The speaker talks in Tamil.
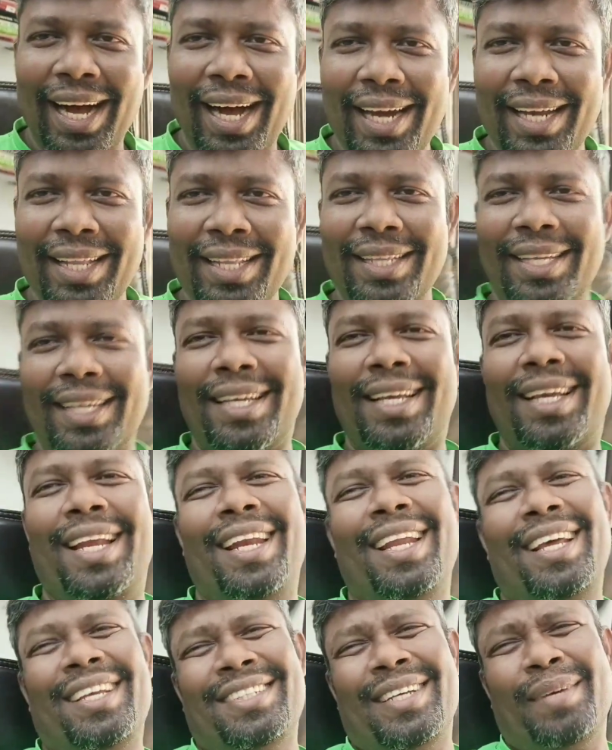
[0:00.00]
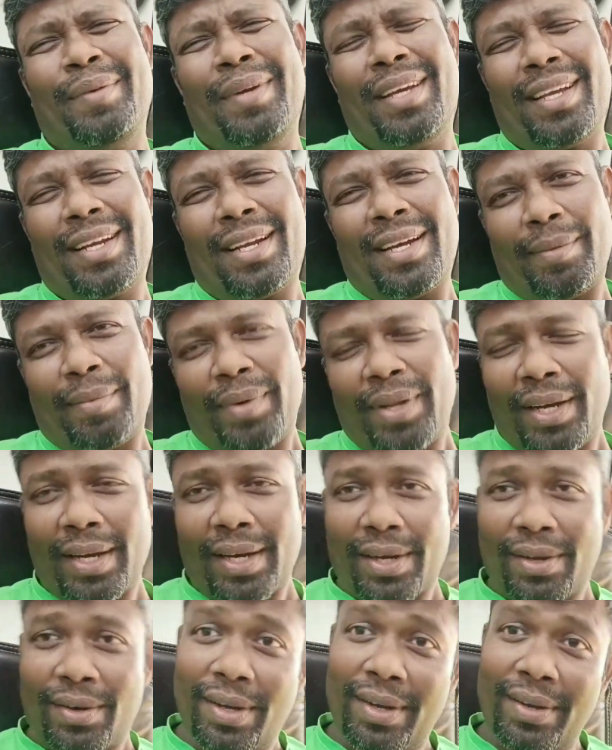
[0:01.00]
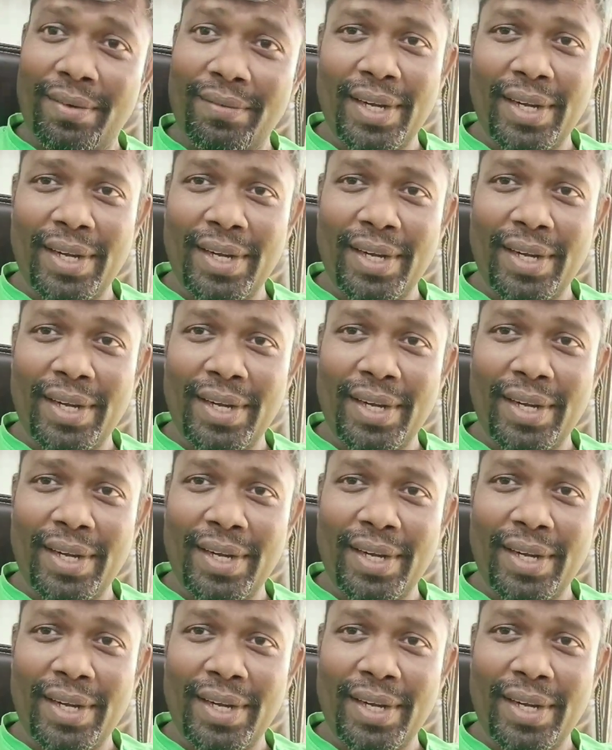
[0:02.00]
அல்லது எல்லா செமினாரா அப்படின்னு இருக்கவங்க